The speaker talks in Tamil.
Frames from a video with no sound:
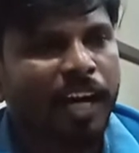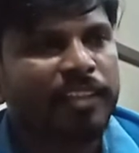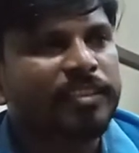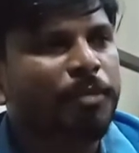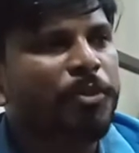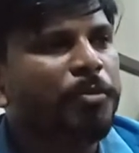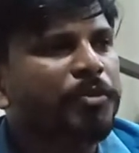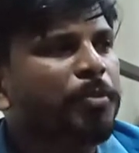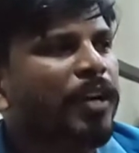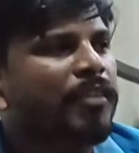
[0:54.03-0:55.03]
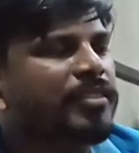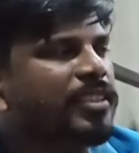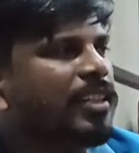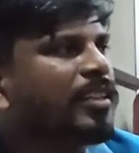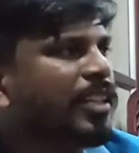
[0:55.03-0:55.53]
அந்த சம்பவம் வந்து பல
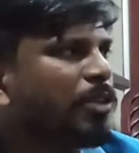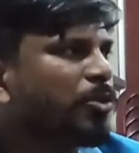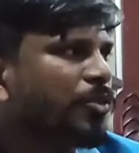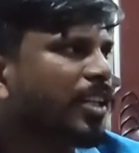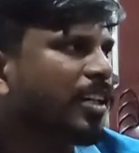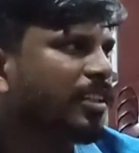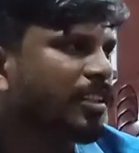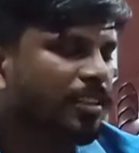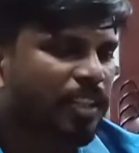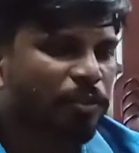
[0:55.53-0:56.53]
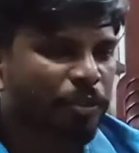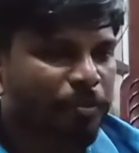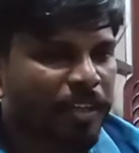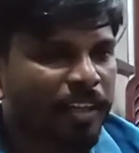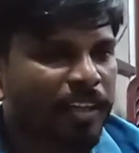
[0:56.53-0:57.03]
விஷயங்களை நினைவூட்டுவதாக இருக்கிறது அது
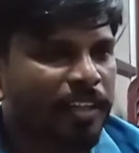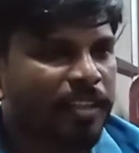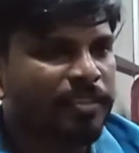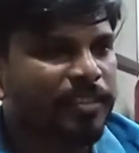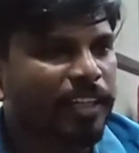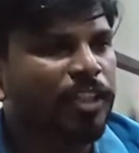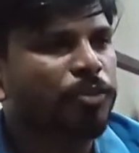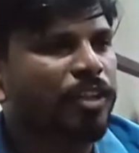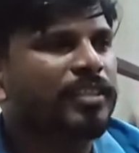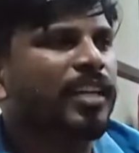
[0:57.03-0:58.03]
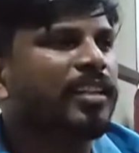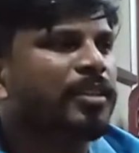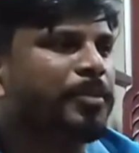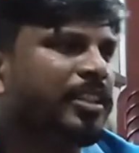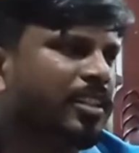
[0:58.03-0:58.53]
குறிப்பாக சட்டத்துறை சார்ந்து
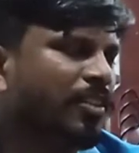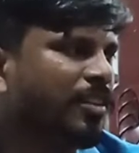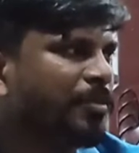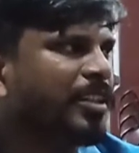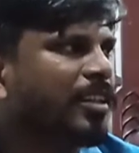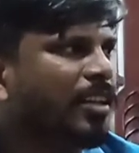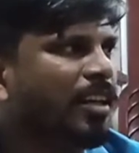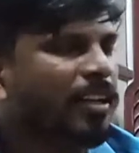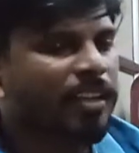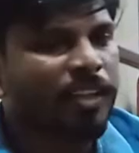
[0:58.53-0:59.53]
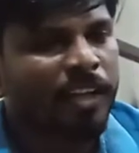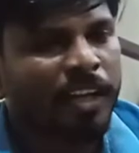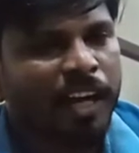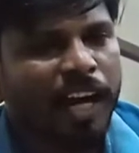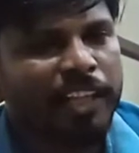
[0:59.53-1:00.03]
எப்படி இருக்கிறவங்க எப்படி இருக்கிறாங்க
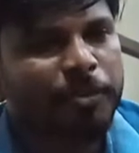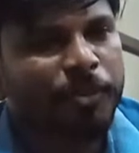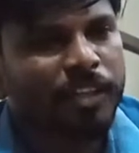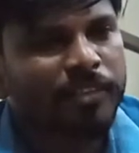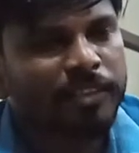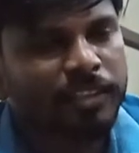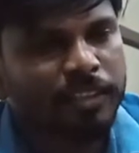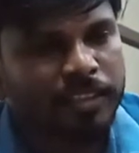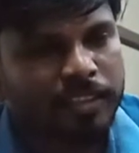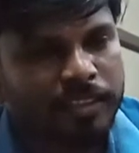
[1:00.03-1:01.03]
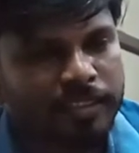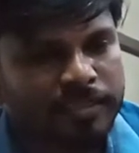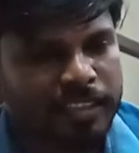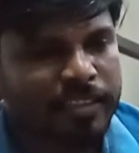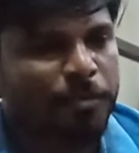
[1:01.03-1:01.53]
அதே போல் வந்து
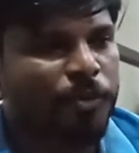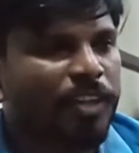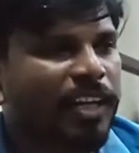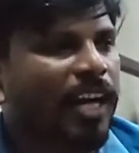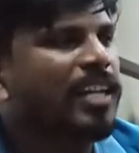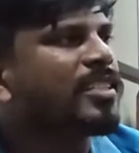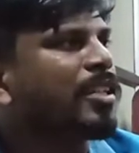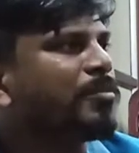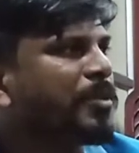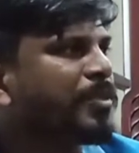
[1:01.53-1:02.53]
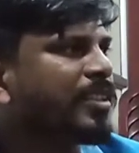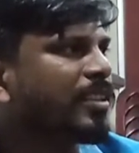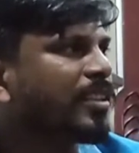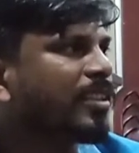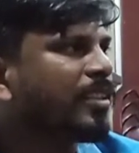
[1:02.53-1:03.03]
சில சம்பவங்கள் கலாச்சாரம் எப்படி
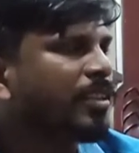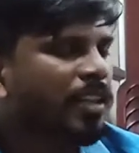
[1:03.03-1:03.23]
இருக்கிறது